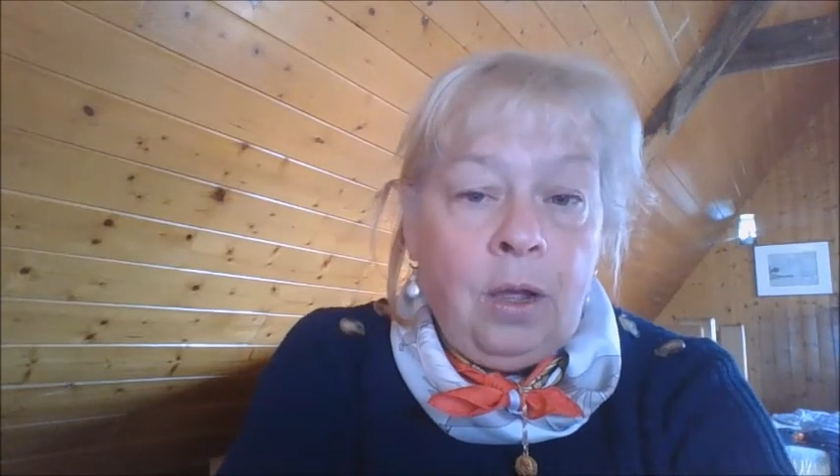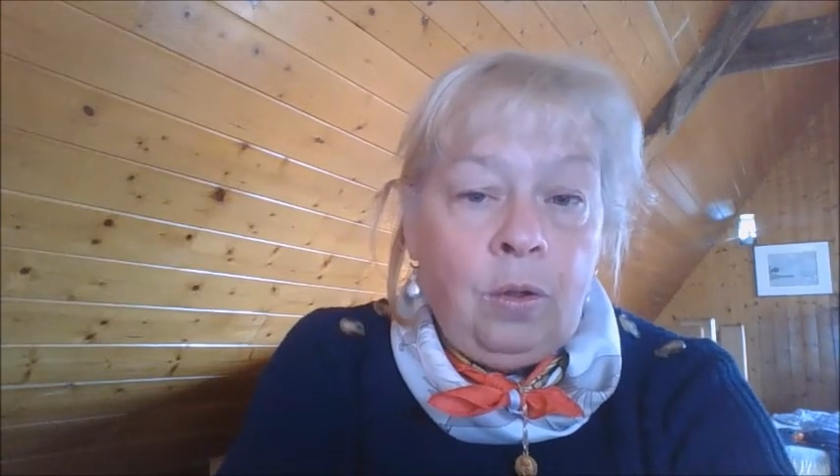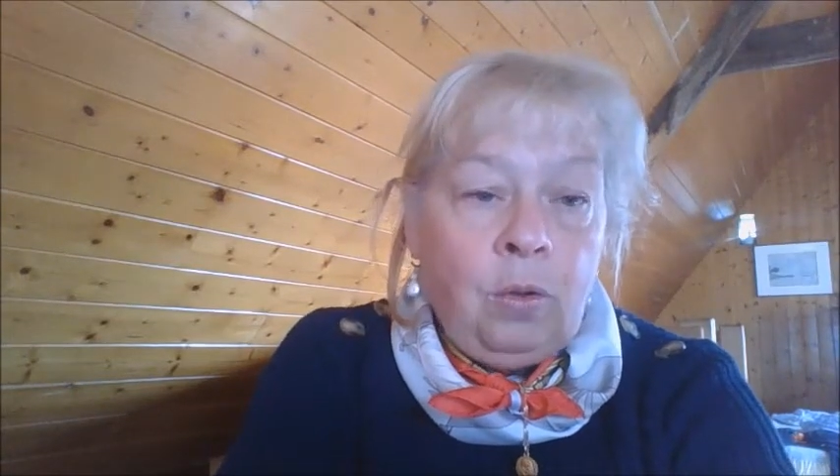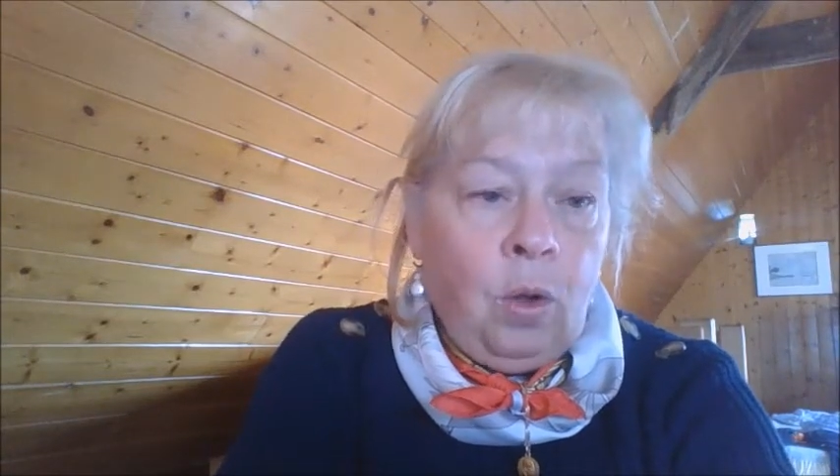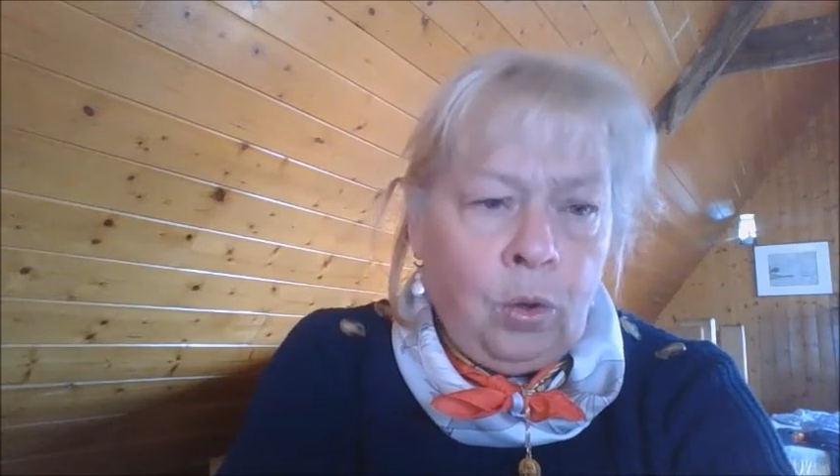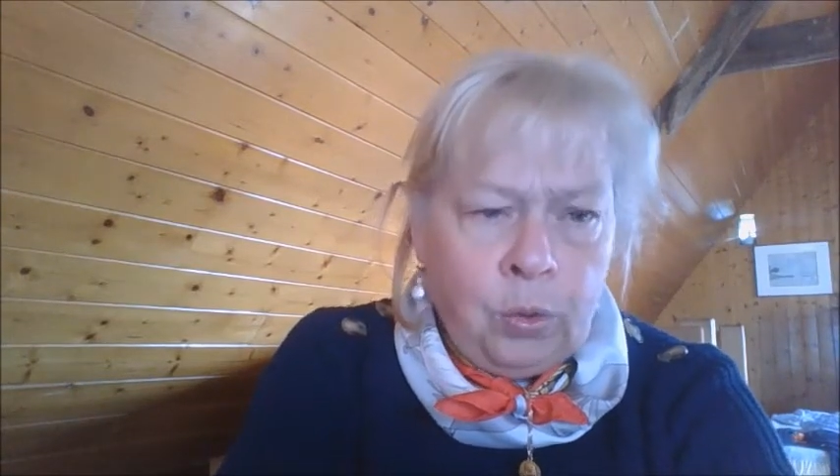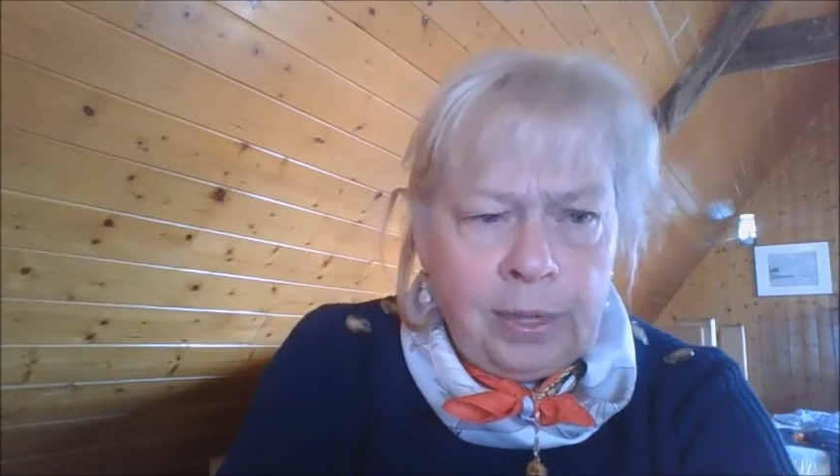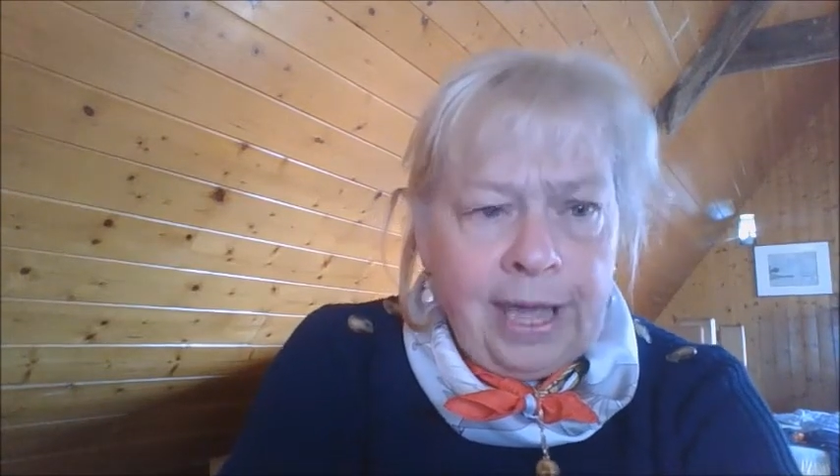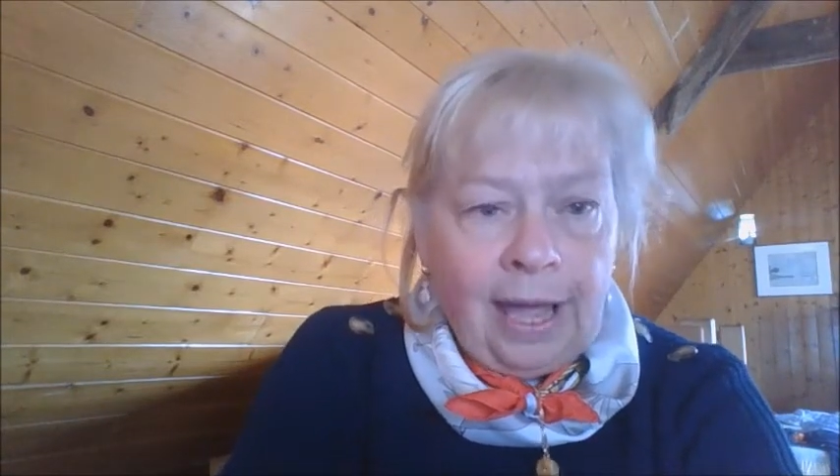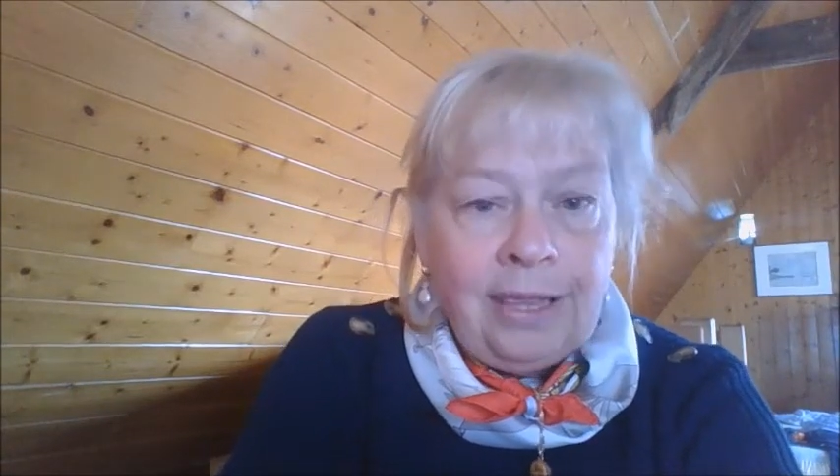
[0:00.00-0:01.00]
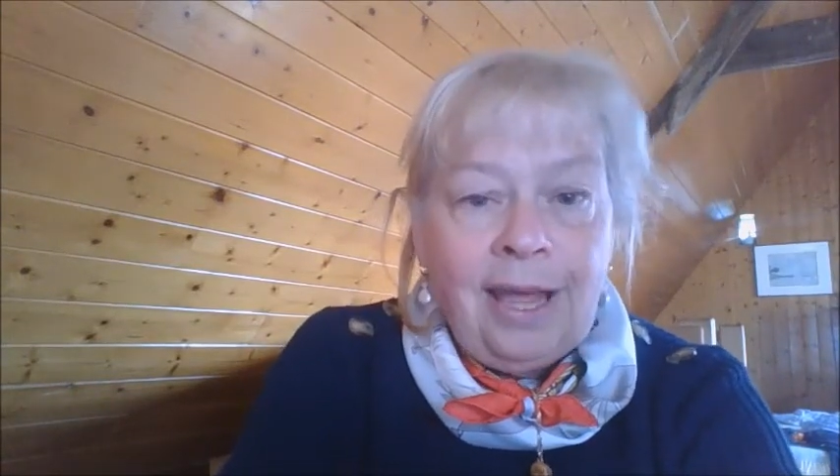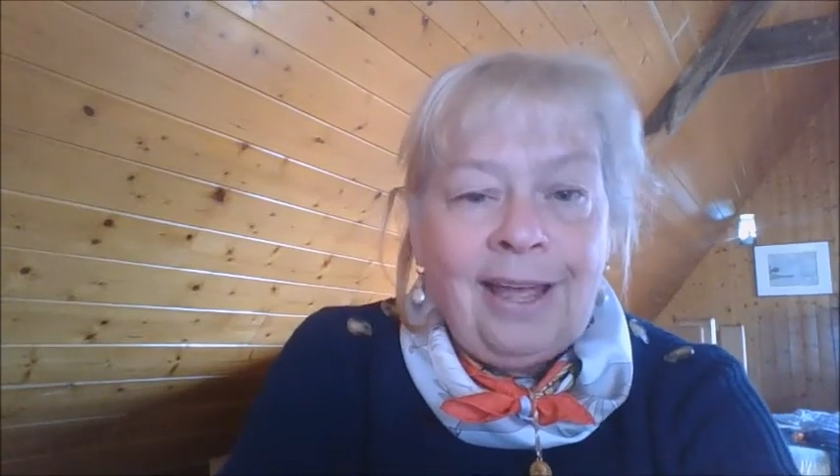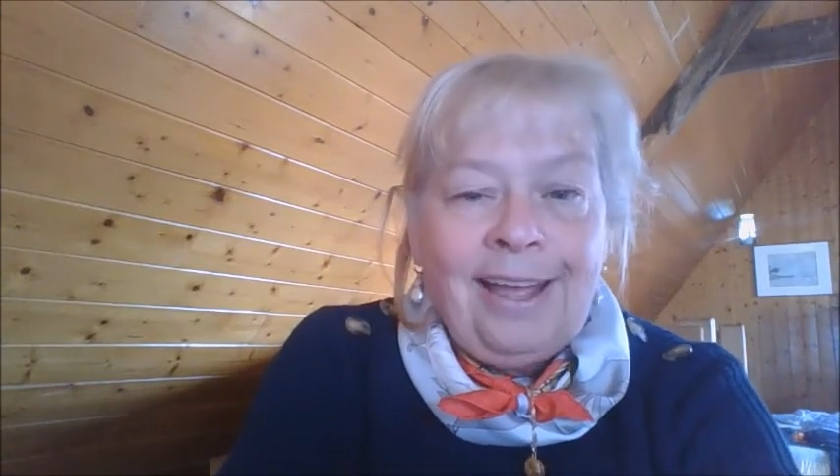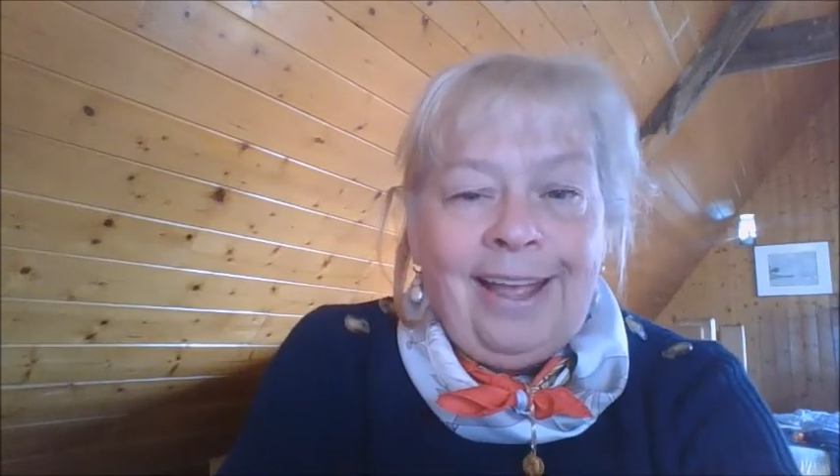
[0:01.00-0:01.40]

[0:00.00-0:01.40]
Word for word: euh, en Guyane.